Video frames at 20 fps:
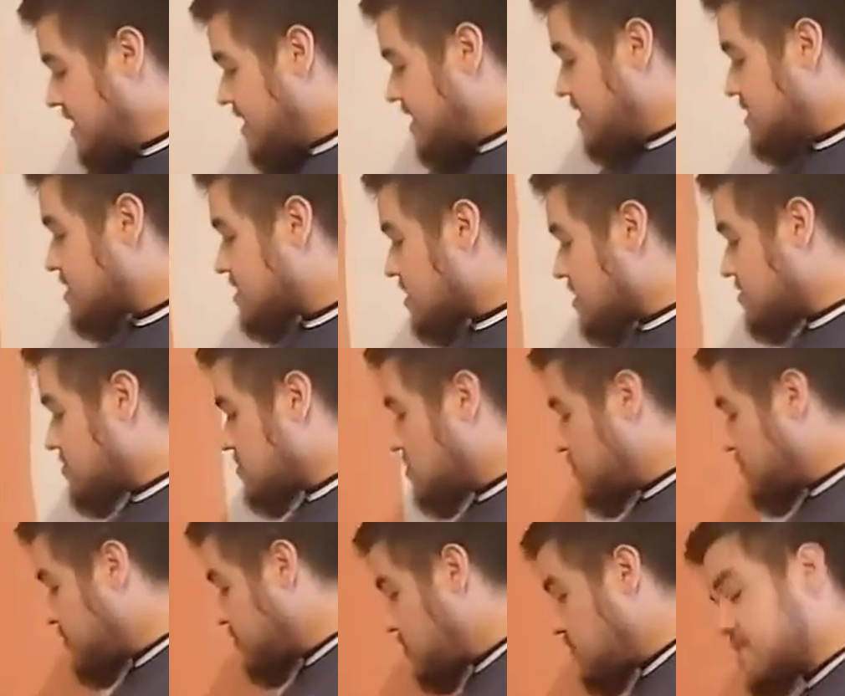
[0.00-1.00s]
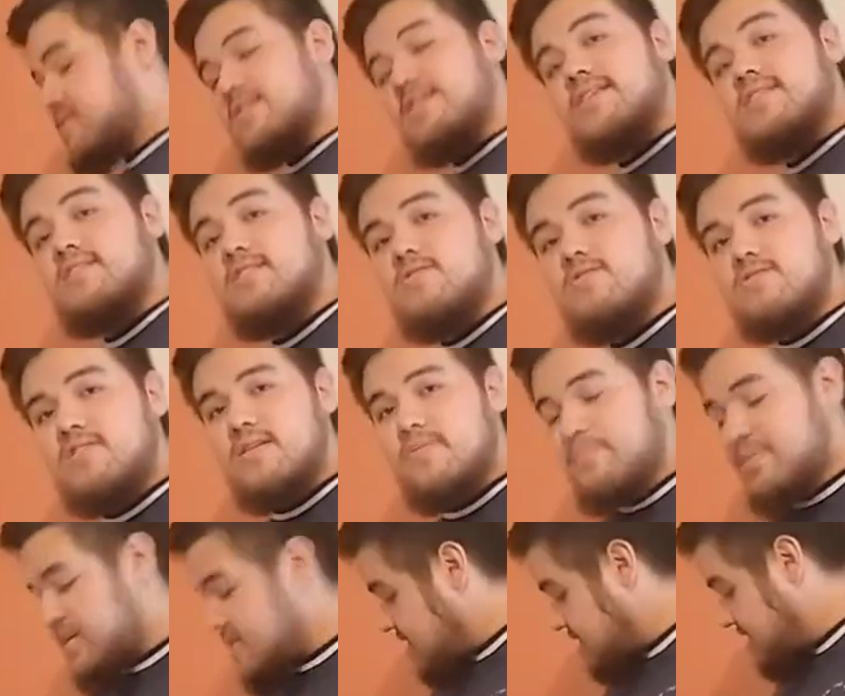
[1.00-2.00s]
En este caso, como yo nomás saqué ese lote de
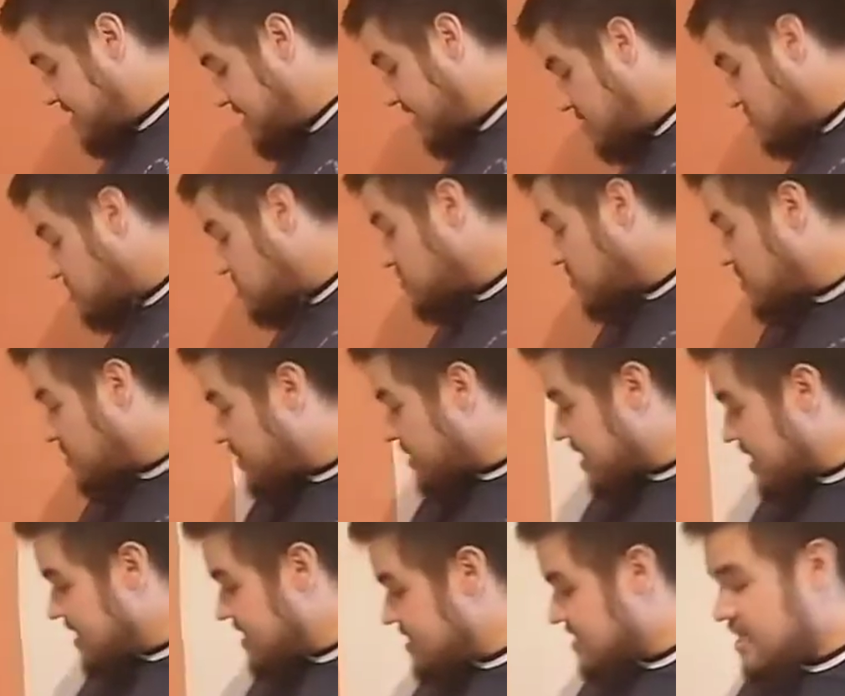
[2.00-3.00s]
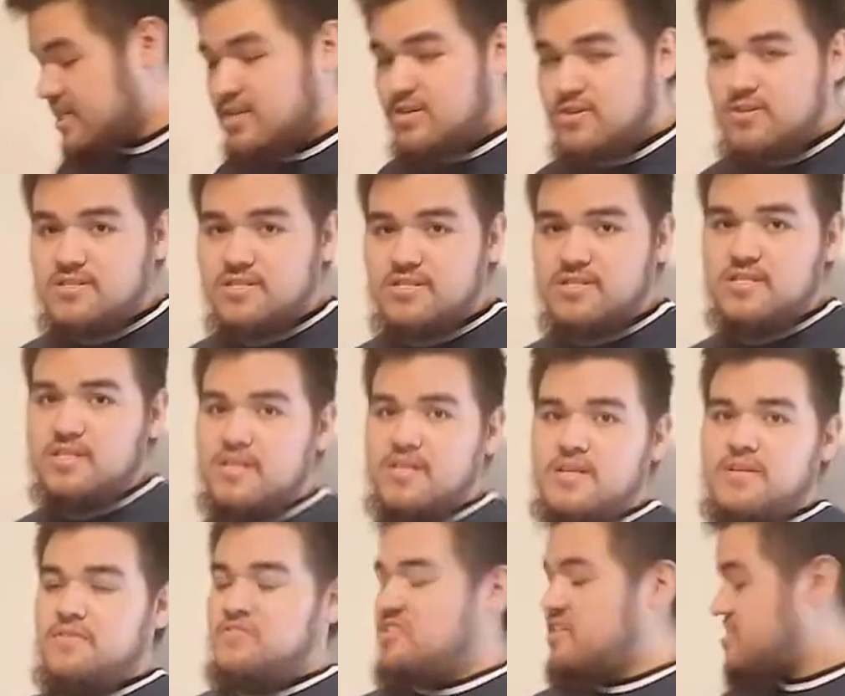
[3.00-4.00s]
piezas, ya no se volvió precalentario Hotend,
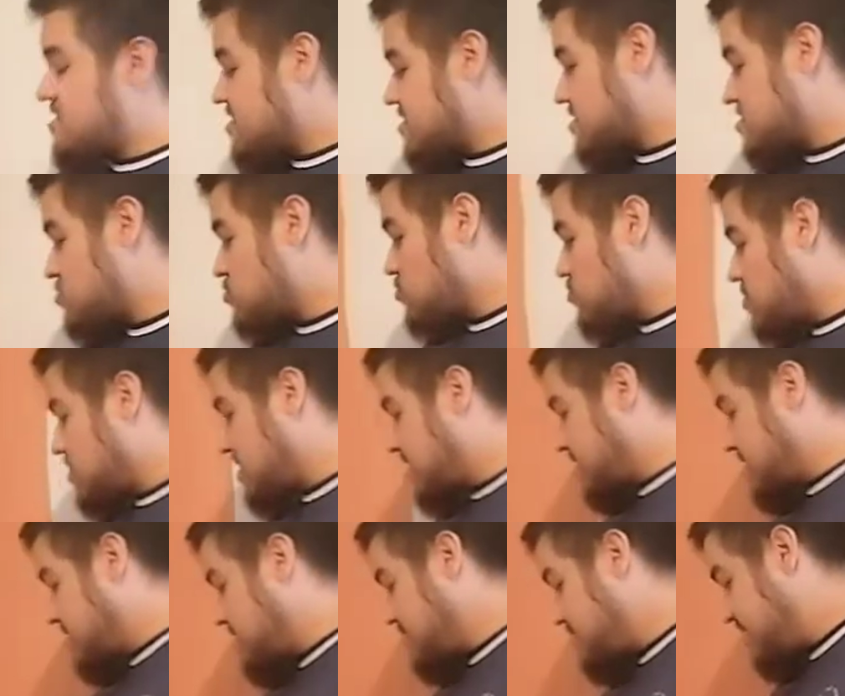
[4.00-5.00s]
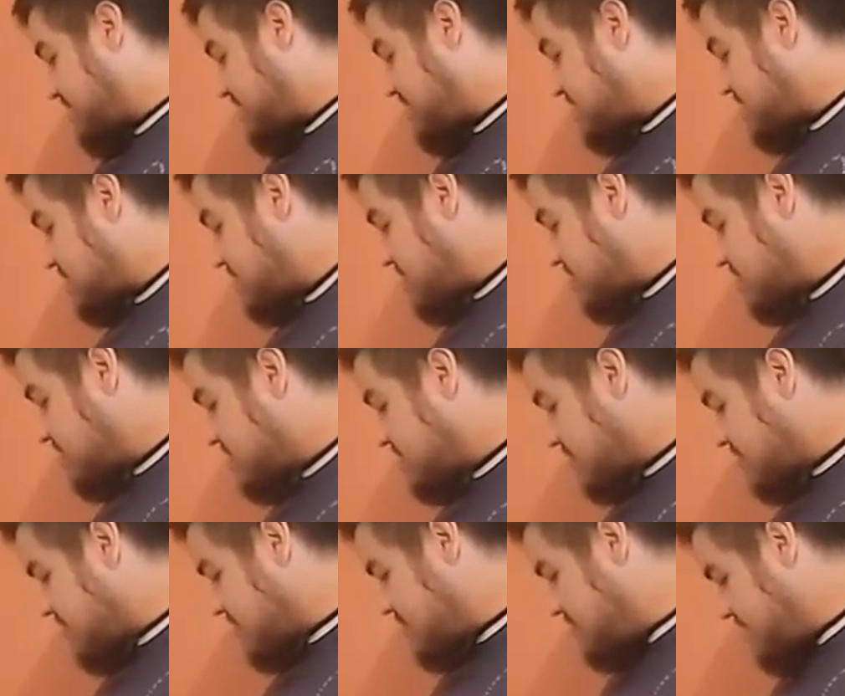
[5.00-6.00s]
este tubo de PTC me
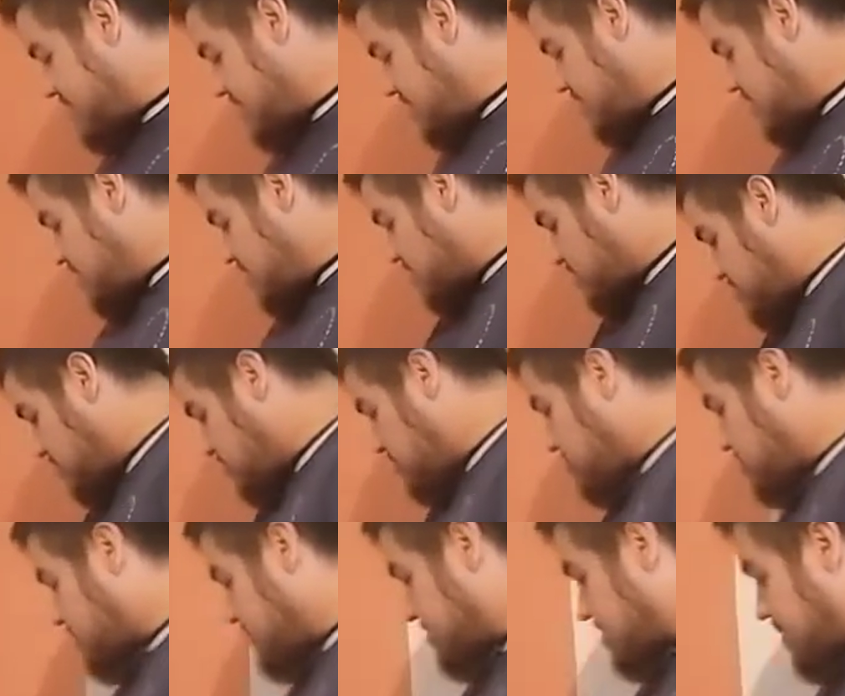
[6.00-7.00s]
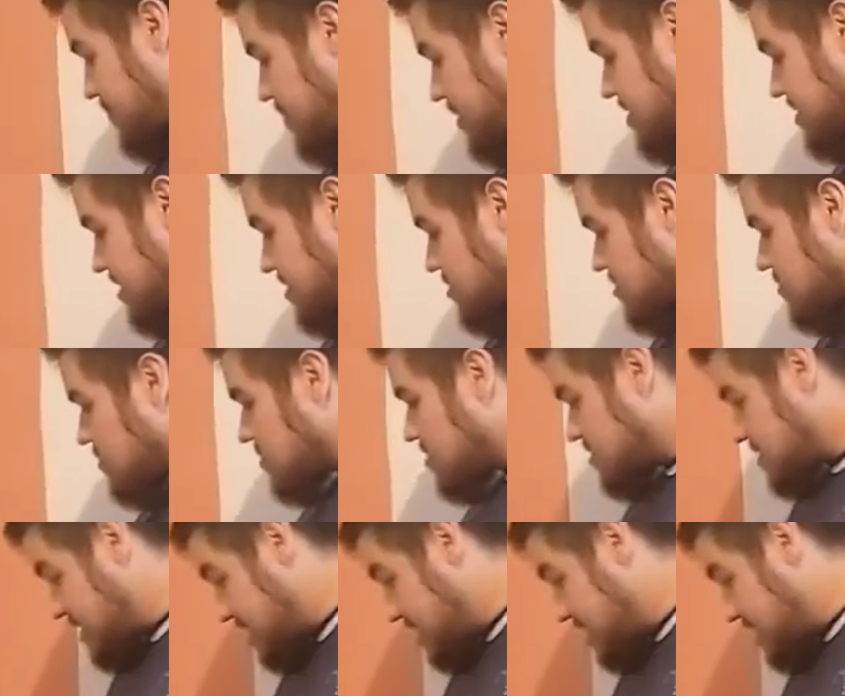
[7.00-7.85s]
sirve ¿Qué otra cosa me está pasando?